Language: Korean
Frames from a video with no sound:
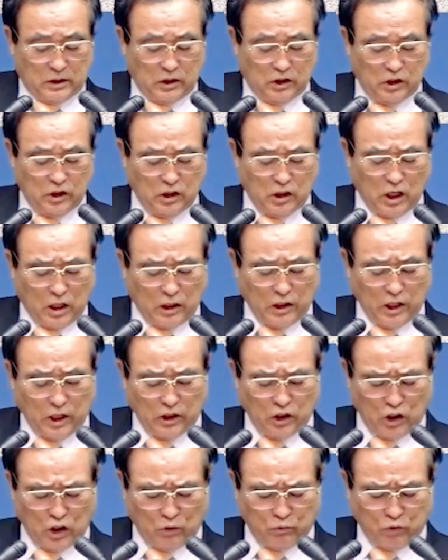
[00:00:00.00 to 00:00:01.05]
네가 내
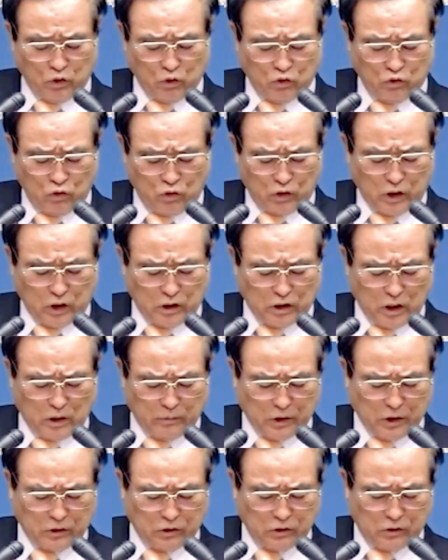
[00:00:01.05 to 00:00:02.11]
이름을 굳게
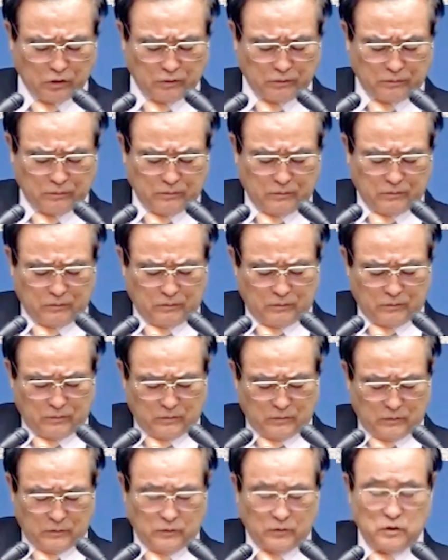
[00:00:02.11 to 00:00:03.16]
잡아서.
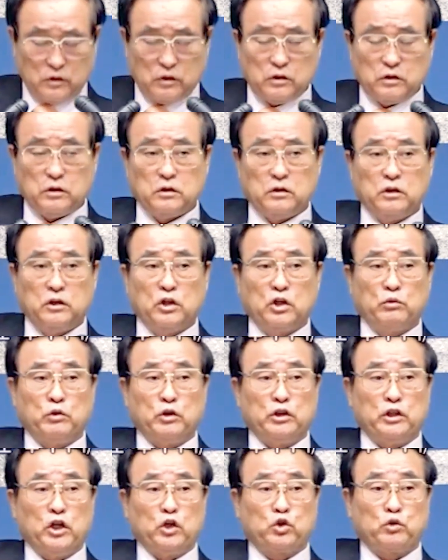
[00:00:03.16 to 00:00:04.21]

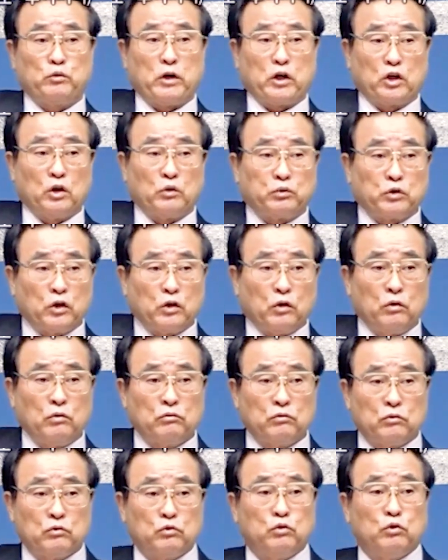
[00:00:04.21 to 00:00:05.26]
이름은 예수밖에 없어요.
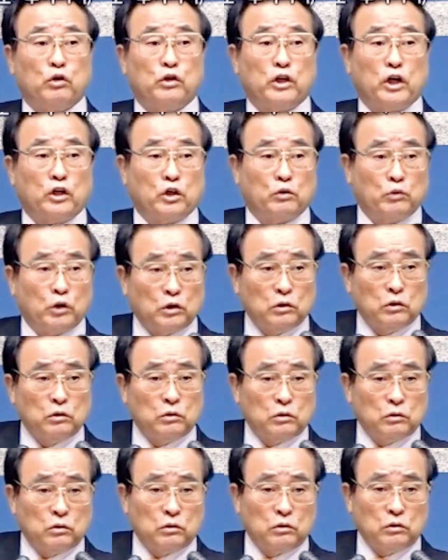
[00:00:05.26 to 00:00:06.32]
구원의 이름은
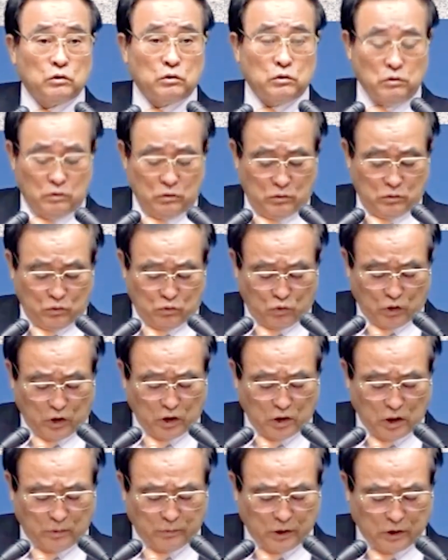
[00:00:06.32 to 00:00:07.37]

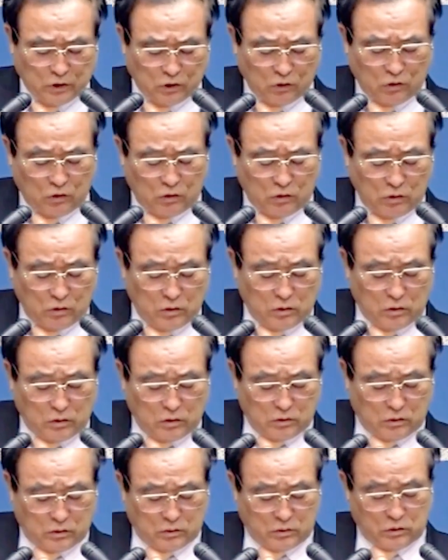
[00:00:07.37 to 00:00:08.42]
굳게 잡아서.
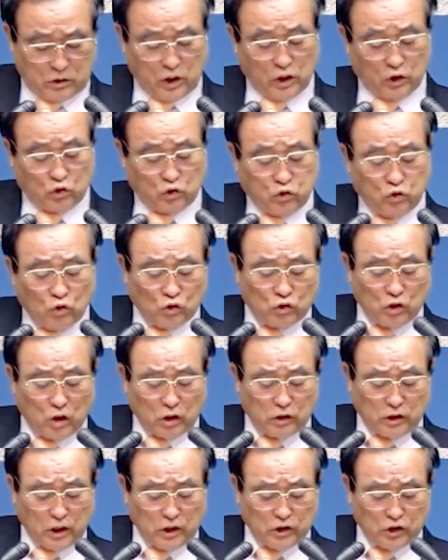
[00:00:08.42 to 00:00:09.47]
내
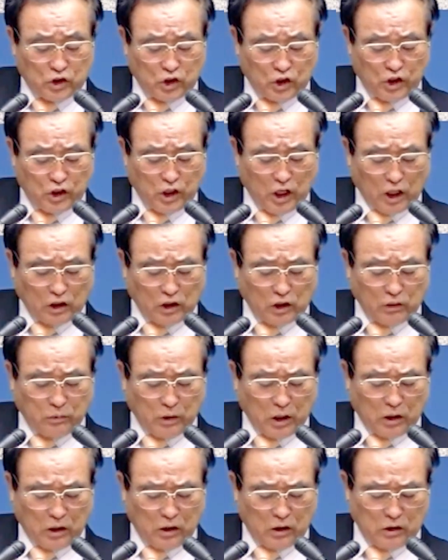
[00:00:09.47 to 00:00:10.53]
충성된 증인
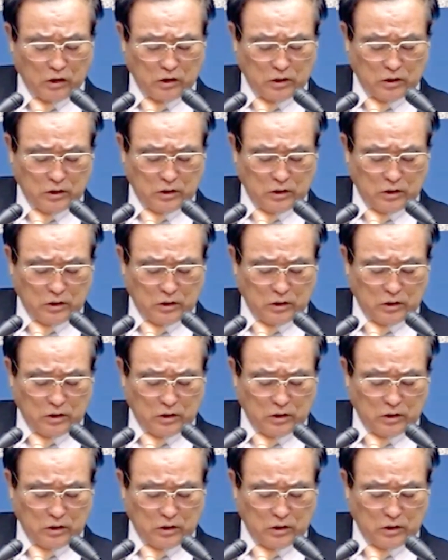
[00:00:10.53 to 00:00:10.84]
안디바가.